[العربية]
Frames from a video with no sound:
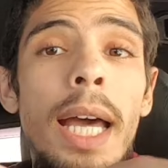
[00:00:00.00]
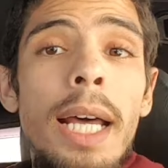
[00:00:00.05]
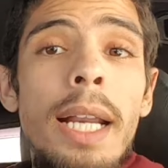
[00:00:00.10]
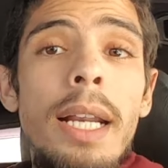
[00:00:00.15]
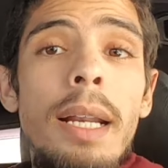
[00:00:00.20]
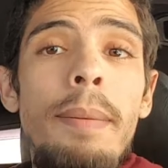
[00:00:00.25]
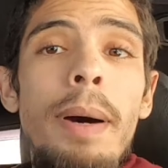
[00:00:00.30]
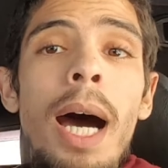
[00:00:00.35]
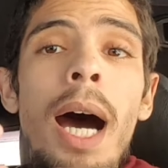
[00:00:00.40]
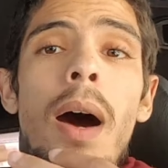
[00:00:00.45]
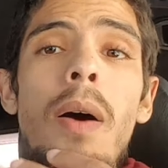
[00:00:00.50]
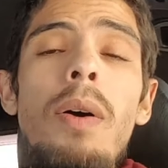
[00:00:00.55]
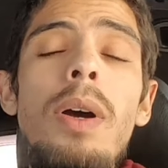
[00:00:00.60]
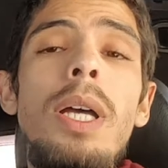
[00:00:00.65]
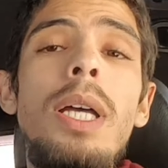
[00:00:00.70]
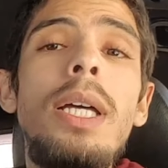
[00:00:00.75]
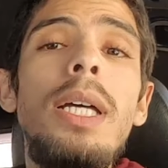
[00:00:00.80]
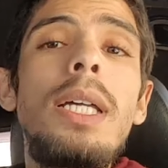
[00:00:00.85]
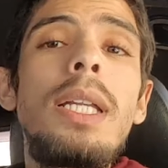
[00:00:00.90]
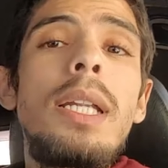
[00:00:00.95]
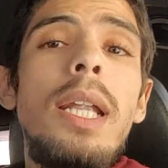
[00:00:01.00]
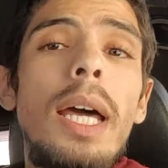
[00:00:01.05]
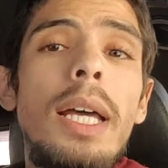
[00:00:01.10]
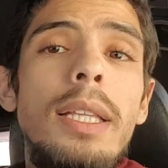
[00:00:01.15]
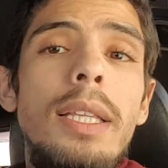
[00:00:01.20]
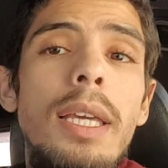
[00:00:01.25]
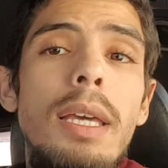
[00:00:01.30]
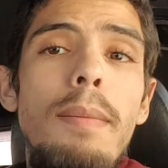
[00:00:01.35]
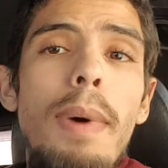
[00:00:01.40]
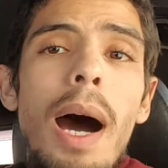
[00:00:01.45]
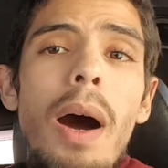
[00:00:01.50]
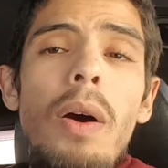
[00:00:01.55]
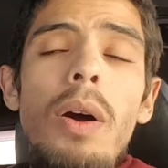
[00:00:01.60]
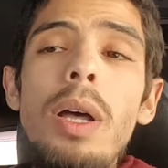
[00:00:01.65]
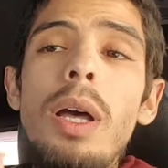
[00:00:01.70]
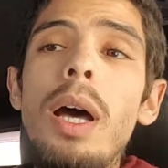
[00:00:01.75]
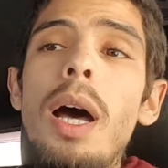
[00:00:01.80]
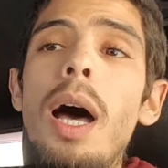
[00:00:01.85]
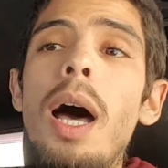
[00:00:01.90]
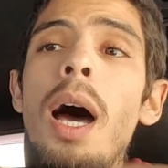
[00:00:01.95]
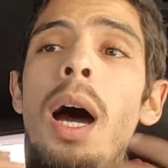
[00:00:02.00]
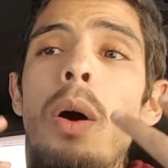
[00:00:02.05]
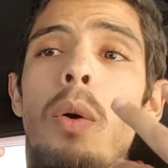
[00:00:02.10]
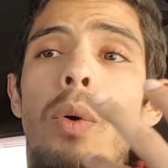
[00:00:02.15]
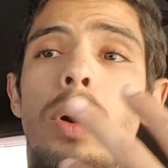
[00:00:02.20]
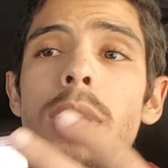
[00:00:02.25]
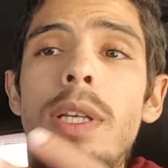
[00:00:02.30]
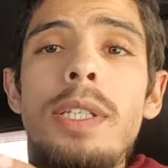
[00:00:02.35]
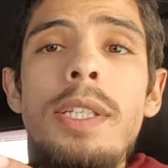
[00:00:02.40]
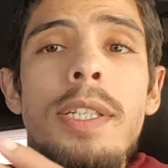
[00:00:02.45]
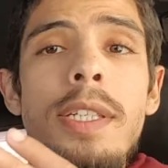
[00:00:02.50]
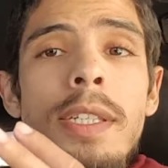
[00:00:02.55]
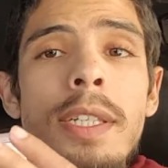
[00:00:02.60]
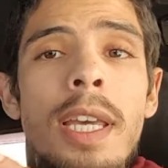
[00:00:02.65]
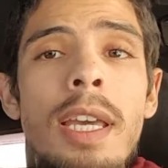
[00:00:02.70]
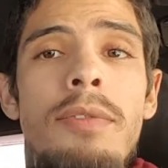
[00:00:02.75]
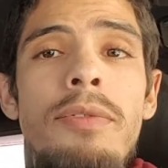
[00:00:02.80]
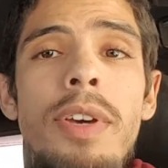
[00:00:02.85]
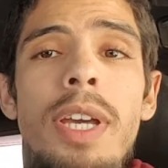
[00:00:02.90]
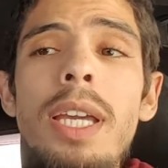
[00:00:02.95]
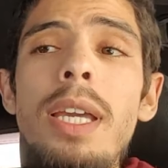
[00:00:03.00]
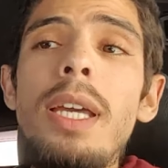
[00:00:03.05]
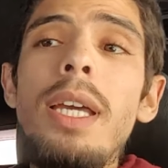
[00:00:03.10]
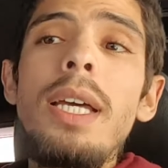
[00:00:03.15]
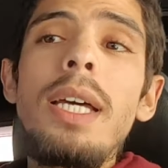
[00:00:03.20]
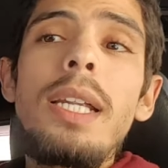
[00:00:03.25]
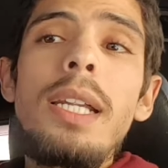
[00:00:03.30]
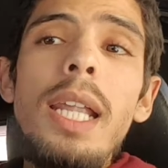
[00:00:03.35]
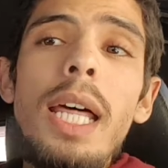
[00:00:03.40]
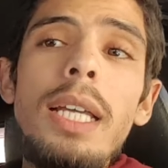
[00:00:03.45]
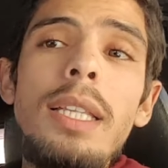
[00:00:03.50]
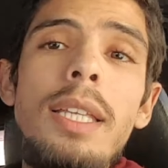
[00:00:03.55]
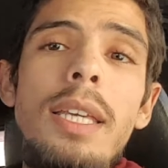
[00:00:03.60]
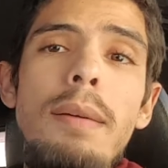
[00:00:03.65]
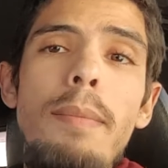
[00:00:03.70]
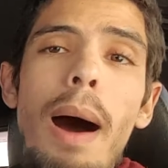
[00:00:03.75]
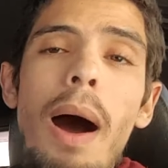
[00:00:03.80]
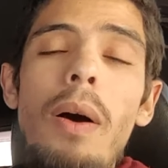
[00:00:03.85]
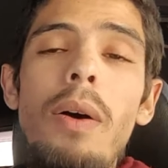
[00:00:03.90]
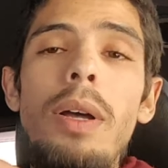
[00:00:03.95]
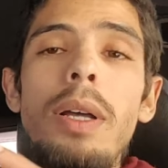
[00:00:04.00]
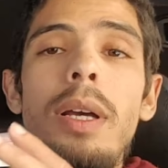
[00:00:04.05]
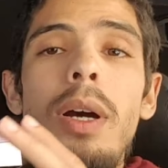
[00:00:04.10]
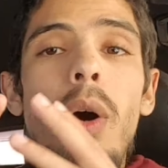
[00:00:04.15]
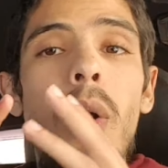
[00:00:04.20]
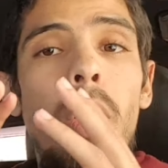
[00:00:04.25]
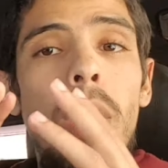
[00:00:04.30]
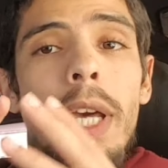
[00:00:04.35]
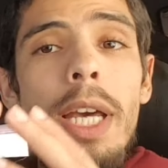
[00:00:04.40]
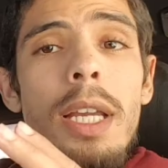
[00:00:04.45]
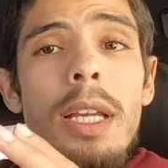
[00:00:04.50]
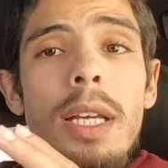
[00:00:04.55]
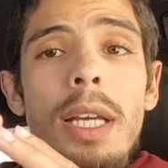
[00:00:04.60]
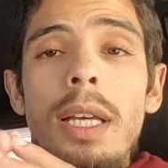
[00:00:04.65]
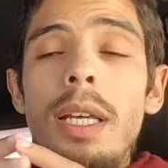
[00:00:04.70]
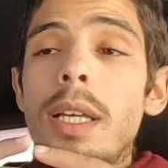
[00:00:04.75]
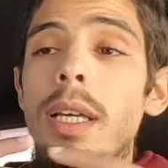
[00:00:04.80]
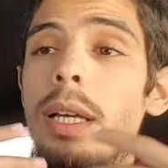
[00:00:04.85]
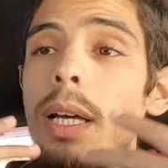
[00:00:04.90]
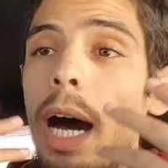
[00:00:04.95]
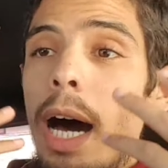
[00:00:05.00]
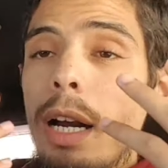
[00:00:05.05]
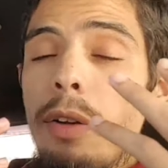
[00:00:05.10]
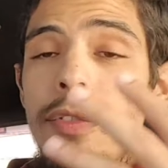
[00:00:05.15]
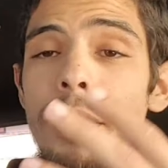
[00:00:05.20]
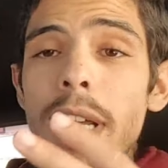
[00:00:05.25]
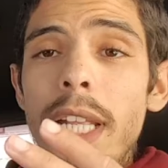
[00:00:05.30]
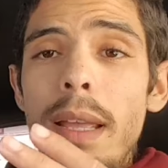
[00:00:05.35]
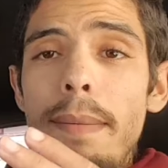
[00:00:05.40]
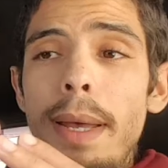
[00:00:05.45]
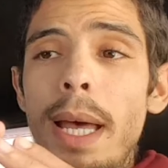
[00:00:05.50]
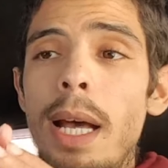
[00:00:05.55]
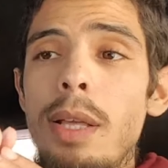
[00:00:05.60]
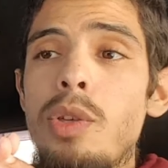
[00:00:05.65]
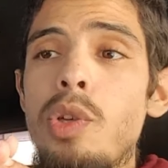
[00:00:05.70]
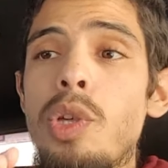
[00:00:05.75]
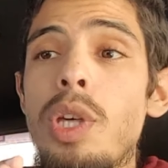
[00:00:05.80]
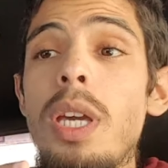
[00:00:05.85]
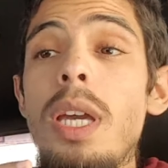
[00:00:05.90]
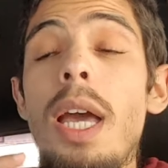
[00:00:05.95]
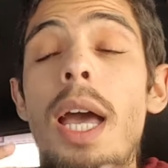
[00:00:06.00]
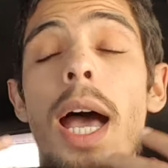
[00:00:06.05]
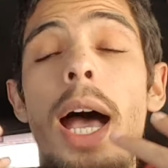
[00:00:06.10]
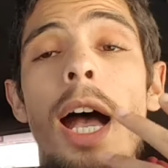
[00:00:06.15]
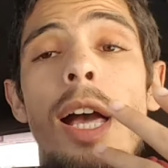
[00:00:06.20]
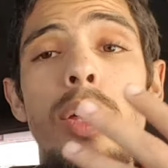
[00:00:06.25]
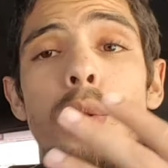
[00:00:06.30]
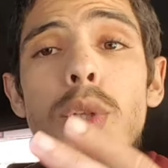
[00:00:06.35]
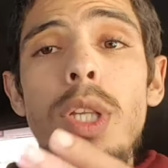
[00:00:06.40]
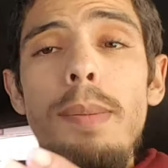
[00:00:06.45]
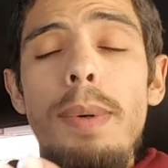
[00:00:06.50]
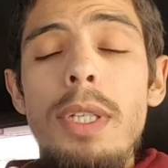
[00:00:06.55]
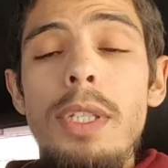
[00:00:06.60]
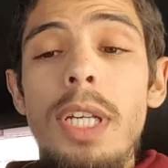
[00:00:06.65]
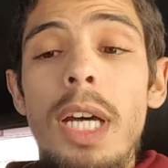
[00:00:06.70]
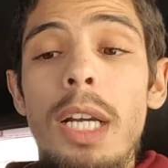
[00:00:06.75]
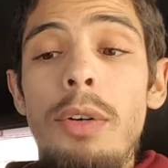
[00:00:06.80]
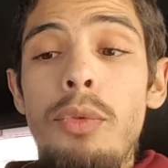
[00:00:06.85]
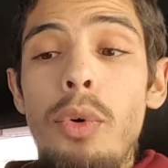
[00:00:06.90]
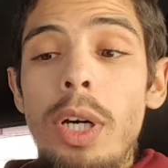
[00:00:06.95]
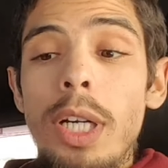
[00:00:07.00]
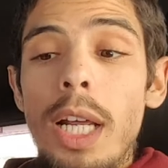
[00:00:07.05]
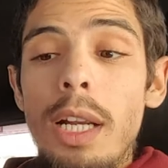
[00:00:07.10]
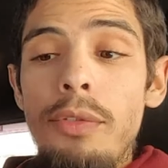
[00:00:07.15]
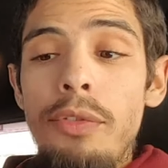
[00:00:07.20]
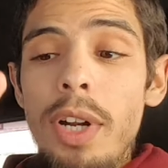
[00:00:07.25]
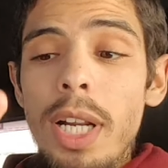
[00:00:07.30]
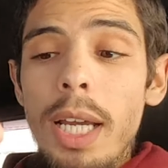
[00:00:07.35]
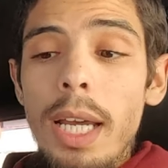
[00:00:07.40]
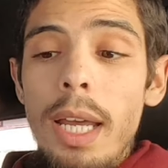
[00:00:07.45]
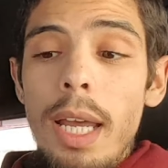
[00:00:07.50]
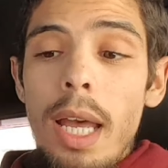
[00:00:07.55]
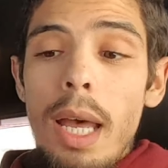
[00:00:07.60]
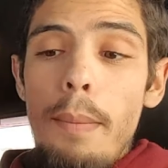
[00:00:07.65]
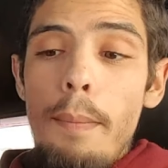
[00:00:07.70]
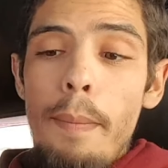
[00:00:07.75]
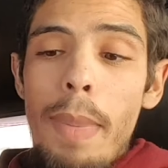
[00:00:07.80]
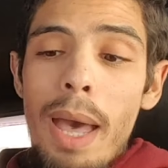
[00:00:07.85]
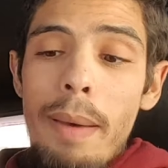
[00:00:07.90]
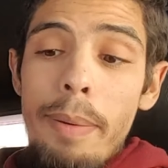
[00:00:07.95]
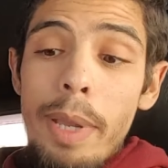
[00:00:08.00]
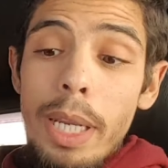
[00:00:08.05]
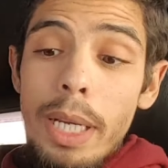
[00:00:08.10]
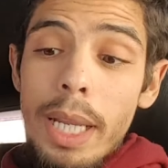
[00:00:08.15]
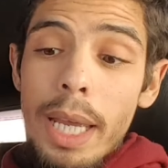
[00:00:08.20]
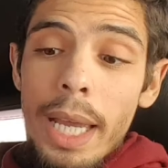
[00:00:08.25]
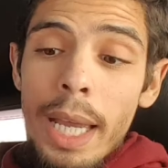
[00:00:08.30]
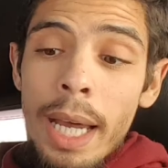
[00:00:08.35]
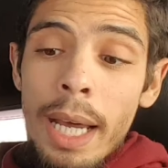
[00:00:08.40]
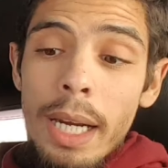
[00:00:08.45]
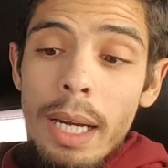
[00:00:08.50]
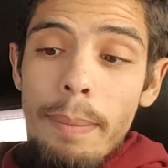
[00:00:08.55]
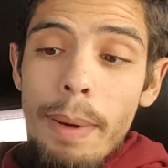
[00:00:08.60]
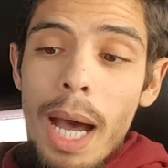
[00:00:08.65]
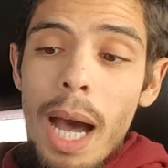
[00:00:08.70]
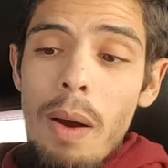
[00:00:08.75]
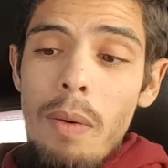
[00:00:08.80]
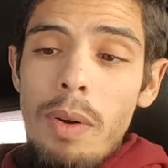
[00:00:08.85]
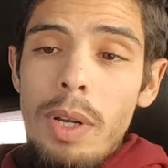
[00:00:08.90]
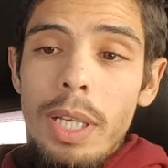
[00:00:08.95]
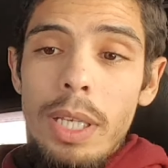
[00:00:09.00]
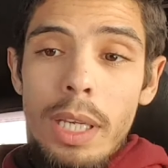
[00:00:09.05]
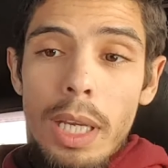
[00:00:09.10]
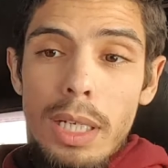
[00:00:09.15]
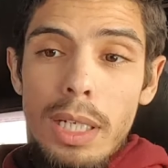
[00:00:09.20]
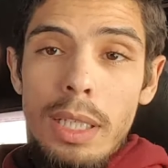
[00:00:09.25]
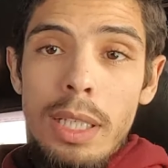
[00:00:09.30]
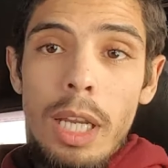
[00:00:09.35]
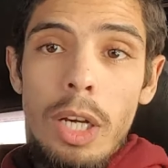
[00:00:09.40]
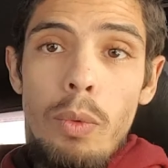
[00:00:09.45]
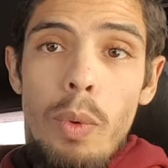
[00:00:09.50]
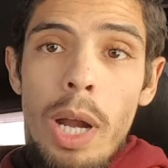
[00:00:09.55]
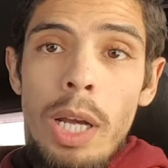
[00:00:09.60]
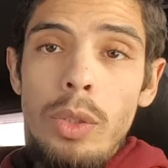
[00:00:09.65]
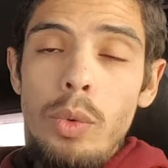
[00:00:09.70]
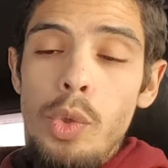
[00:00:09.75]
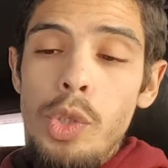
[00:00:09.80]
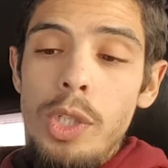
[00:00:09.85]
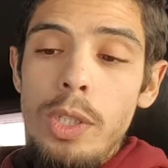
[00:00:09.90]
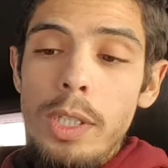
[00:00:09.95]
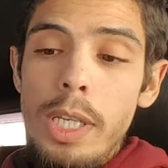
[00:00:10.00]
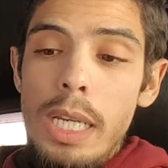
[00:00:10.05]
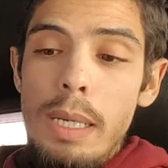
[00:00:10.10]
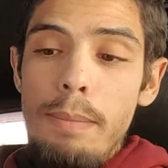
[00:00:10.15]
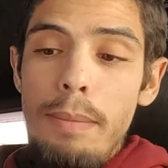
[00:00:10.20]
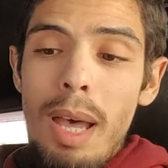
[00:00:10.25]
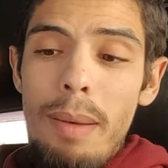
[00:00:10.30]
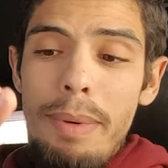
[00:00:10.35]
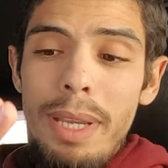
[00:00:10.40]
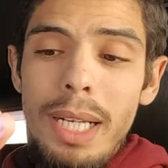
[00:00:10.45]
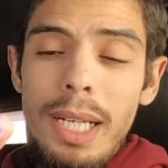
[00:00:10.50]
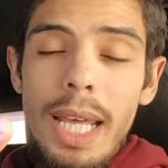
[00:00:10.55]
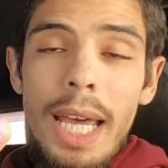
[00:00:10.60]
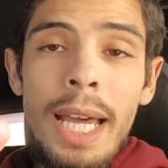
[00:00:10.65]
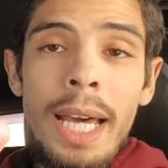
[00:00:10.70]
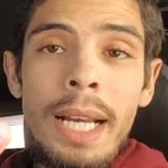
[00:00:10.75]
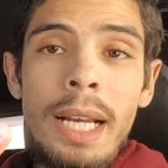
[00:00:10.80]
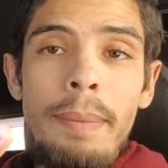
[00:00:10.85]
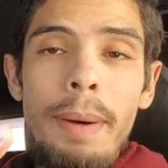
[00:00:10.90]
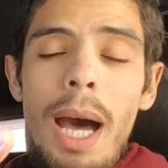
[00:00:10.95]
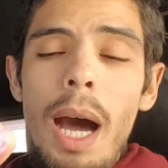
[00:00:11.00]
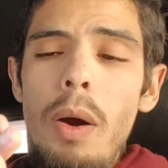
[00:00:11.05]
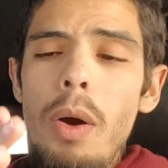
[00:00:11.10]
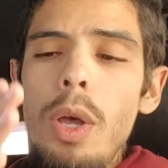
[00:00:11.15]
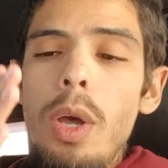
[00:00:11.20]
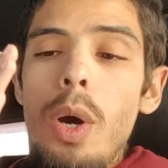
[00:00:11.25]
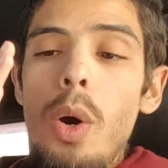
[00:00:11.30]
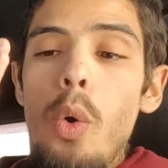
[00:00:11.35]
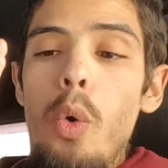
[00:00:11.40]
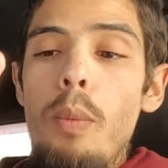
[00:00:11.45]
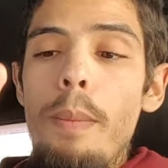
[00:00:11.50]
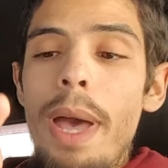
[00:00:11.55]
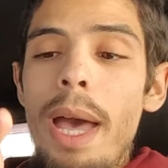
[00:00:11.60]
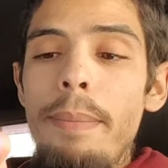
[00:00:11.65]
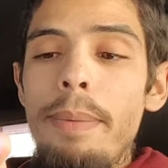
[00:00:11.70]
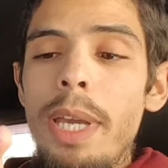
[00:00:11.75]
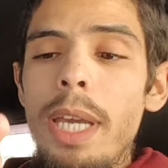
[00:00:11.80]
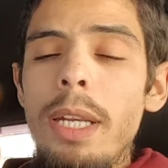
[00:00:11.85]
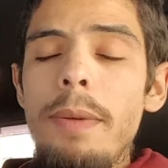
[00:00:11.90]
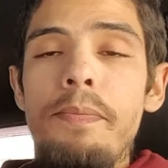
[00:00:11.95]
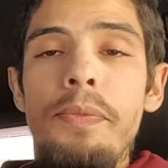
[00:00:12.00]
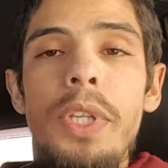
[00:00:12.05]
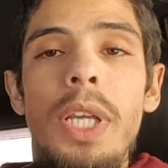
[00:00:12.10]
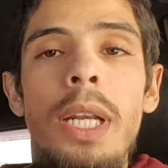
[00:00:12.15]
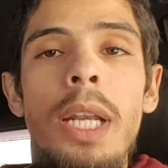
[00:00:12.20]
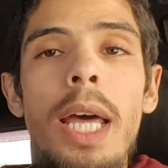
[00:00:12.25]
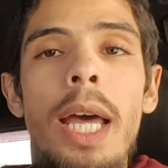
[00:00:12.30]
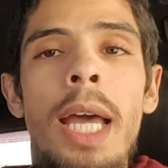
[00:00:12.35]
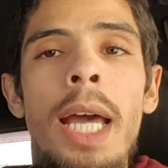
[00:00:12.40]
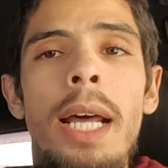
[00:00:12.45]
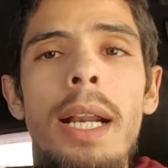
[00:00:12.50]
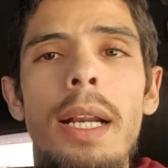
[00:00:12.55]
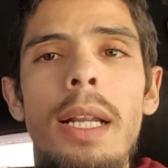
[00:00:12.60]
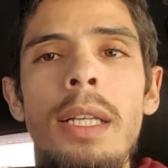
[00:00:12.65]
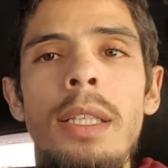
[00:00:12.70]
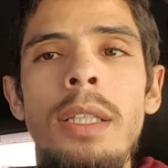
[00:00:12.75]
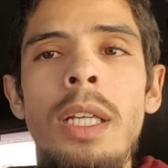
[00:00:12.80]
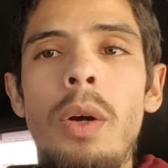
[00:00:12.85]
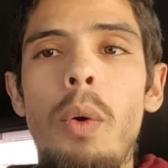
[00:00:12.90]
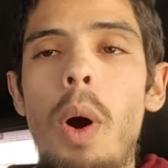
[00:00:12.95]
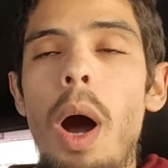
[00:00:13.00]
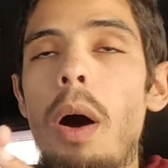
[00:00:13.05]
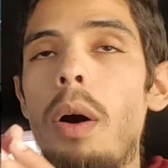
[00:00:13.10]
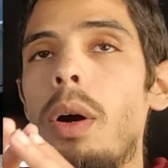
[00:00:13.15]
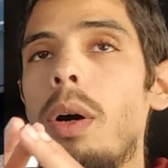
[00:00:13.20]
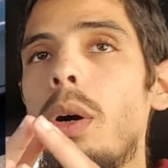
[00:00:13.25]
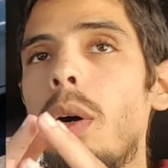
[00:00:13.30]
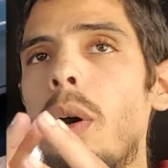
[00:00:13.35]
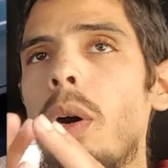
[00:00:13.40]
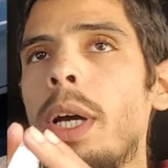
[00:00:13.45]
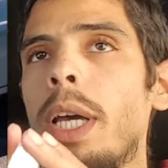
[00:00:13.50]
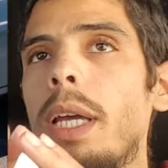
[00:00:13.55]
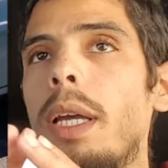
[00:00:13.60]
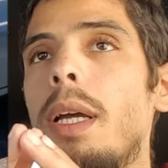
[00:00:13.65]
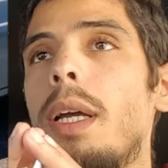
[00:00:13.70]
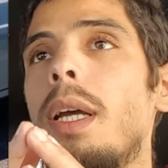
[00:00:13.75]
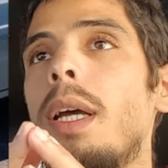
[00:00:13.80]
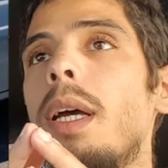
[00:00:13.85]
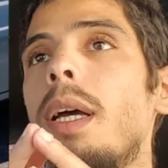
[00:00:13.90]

الربعه القديمه او السي في القديمه اوكي عرفنا دابا هذا الشيء اجيو دابا نتعرفوا على الفرق ما بين ار 4 يعني ديال 61 ما بين ار 4 وما بين الار 3 اوكي